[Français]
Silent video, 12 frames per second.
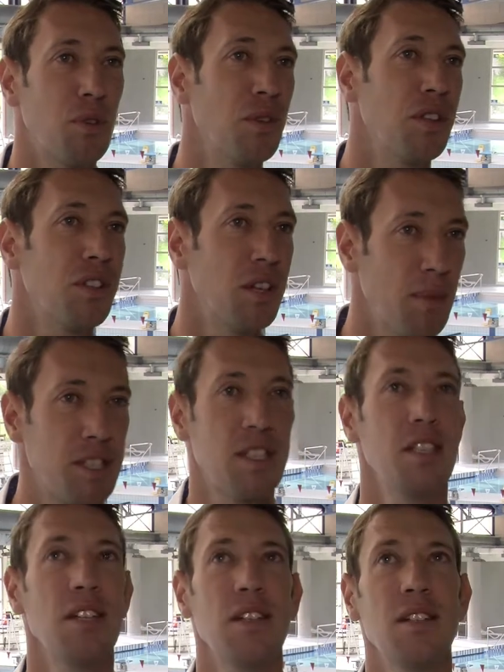quand on entend la
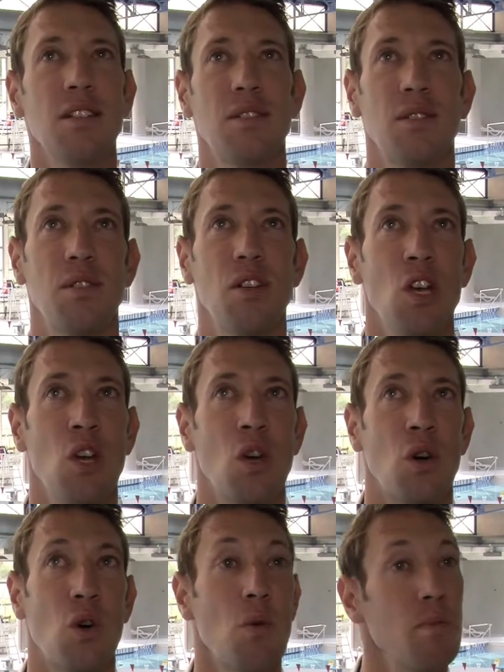Marseillaise
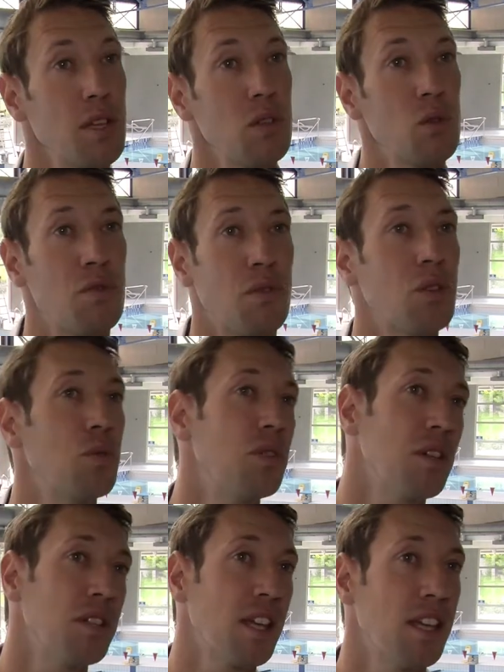Combien de fois tu
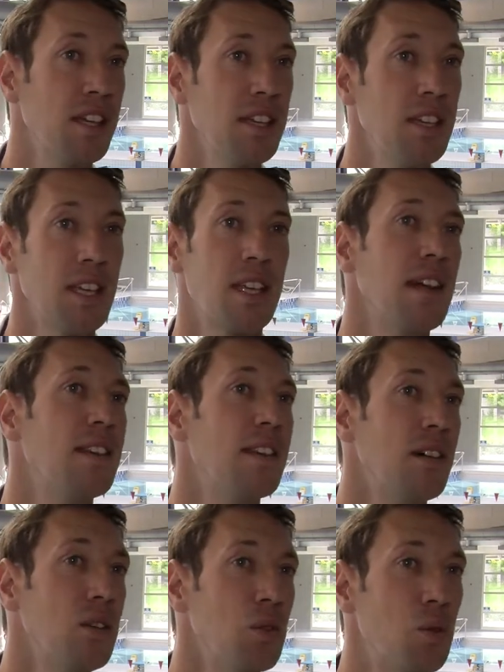t'entraînais Quel
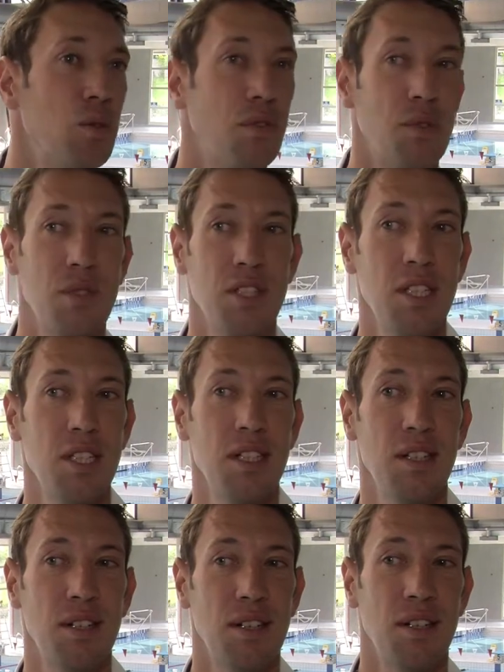temps tu
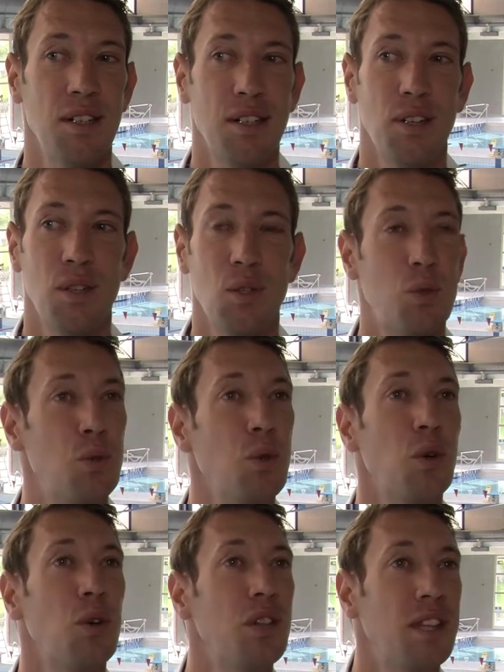faisais
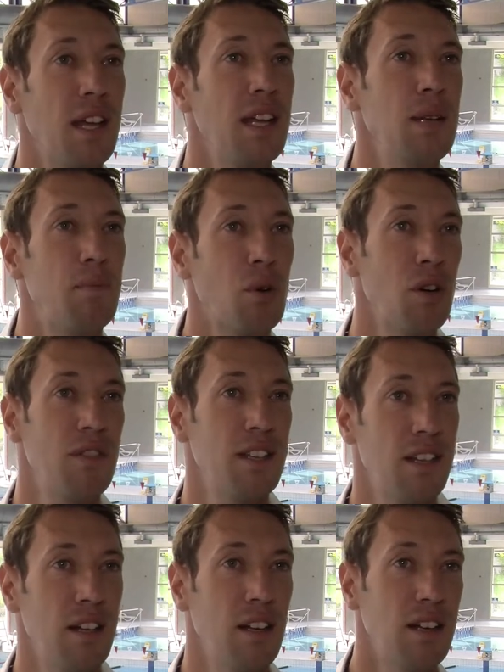sur telle épreuve à
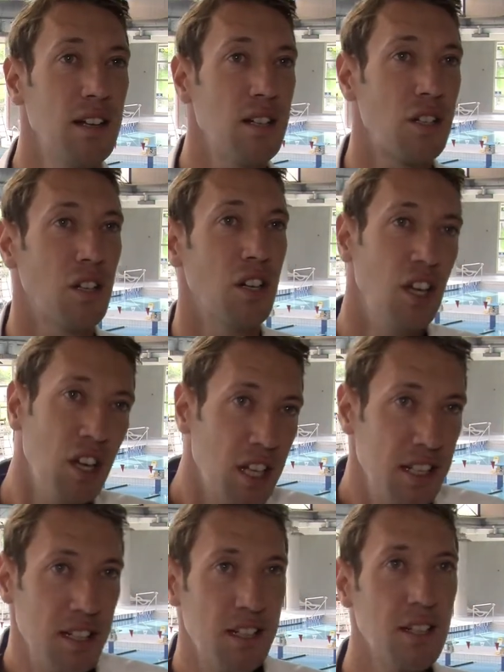tel âge
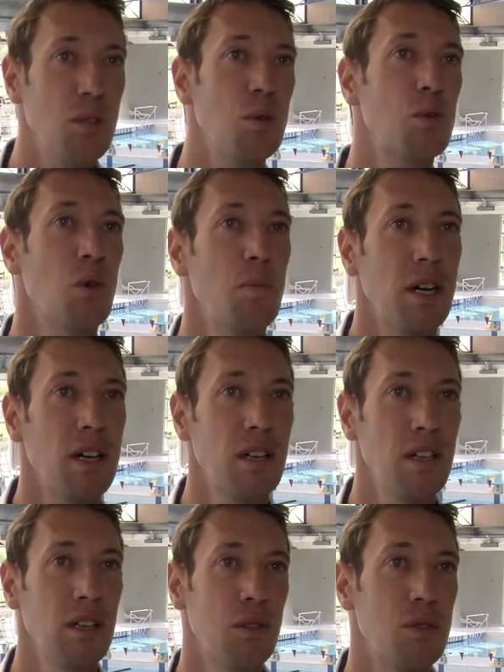Ils essaient de se
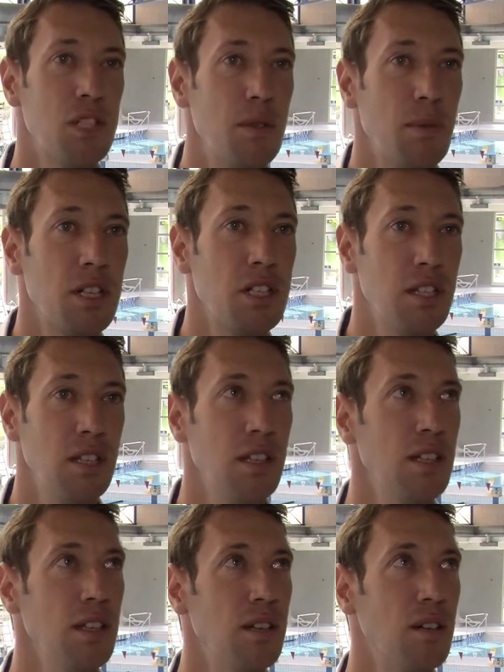comparer, de
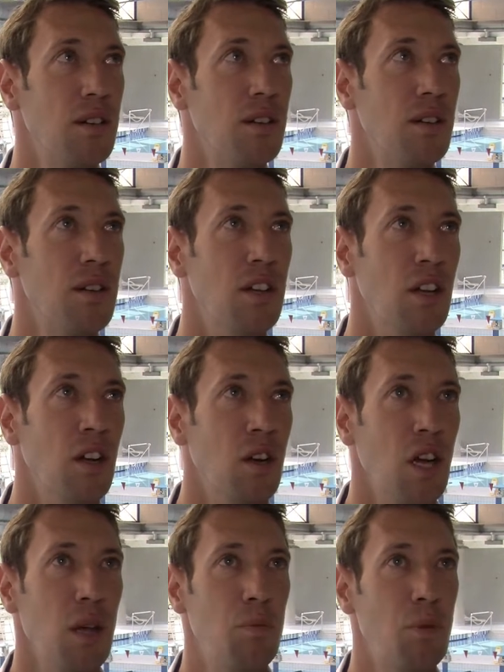s'imaginer,
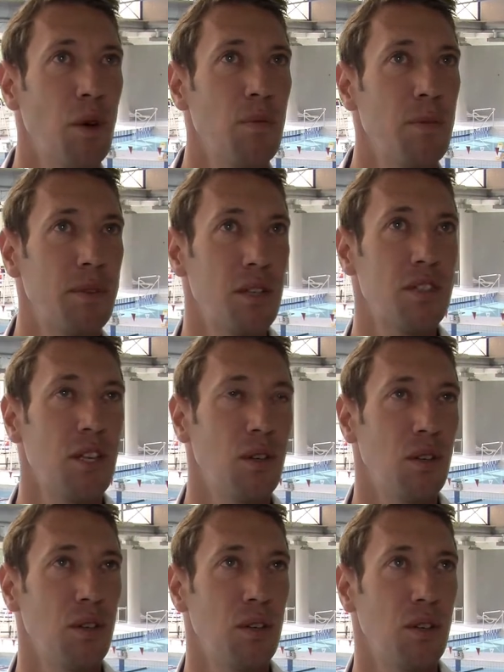et puis en même temps, ça leur